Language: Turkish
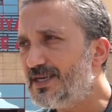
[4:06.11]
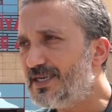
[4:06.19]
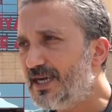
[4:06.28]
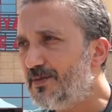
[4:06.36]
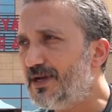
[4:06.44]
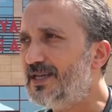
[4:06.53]

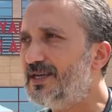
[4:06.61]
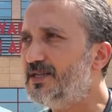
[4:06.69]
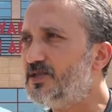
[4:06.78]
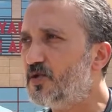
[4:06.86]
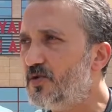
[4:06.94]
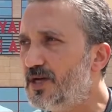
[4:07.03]
gebeliğin
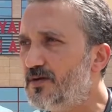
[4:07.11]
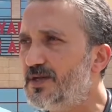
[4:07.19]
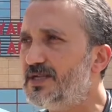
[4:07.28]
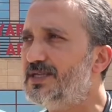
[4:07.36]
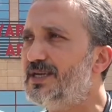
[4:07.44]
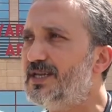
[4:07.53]
son
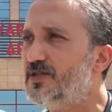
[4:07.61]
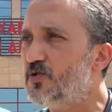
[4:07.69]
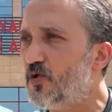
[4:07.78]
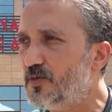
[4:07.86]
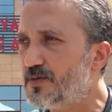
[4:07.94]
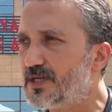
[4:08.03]
evresiyle
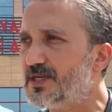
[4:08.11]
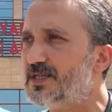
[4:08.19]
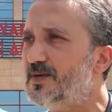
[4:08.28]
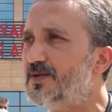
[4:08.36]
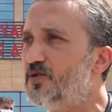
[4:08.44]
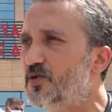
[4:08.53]
doğum
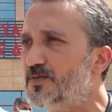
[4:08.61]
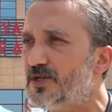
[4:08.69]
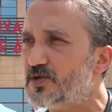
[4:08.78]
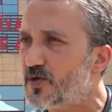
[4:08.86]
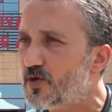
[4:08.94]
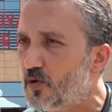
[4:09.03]
sırasında ve doğumdan
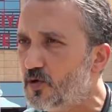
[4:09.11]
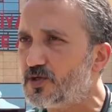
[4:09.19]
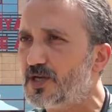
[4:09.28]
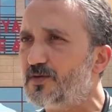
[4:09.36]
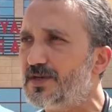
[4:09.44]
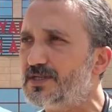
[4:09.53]
sonra loğus
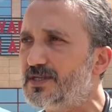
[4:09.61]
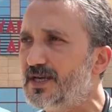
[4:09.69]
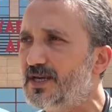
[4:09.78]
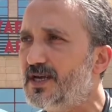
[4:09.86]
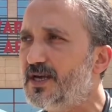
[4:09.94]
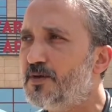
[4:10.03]

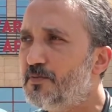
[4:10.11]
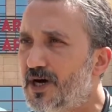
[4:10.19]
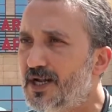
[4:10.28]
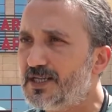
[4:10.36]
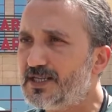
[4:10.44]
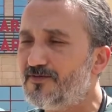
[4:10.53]
evresinde
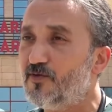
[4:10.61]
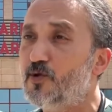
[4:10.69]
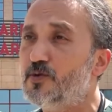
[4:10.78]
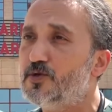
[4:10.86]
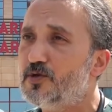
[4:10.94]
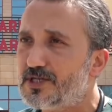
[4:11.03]
maalesef
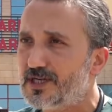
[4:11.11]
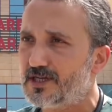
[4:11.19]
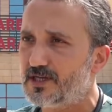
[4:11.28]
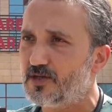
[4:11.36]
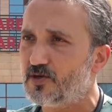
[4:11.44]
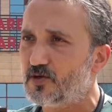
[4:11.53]
ölümcül
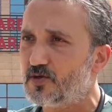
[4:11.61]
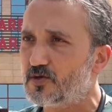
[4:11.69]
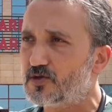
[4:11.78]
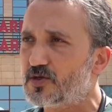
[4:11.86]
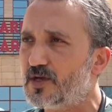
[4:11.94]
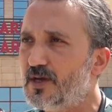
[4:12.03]
seyrettiğini görüyoruz.